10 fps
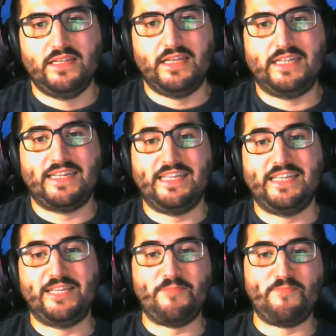
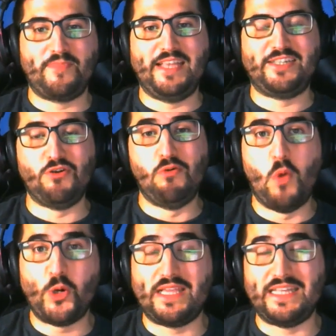ese, ese
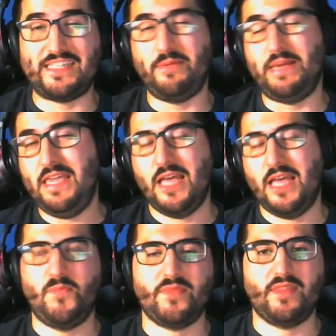humor que se
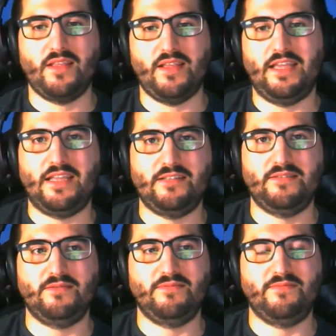veía
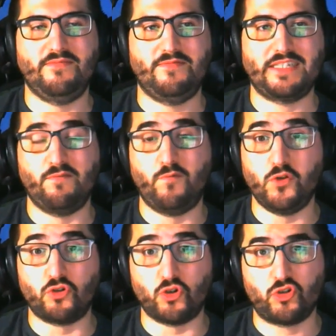en Fast and
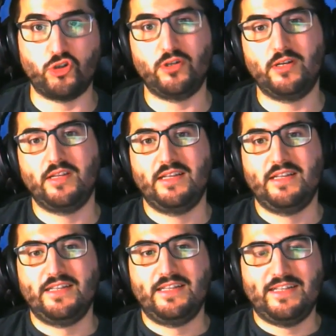Furious 8,
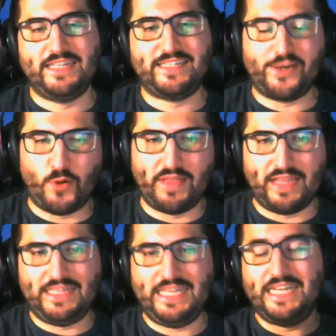ese roce
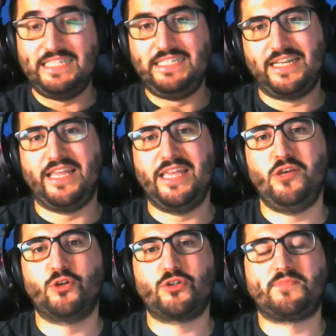que tiene entre
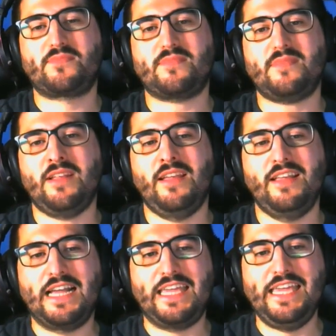ellos,
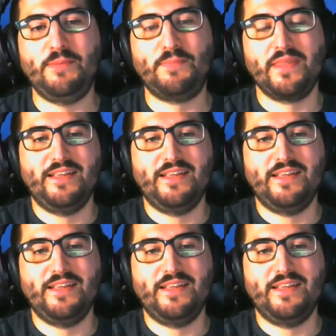aquí